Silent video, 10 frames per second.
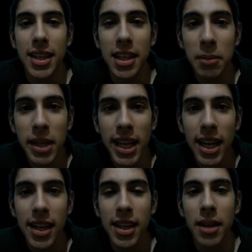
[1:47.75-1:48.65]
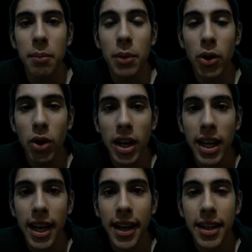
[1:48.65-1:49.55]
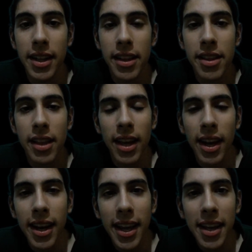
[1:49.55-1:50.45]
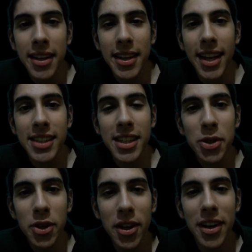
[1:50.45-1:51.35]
química, biología y te dice, ¿el qué? ¿Qué es eso?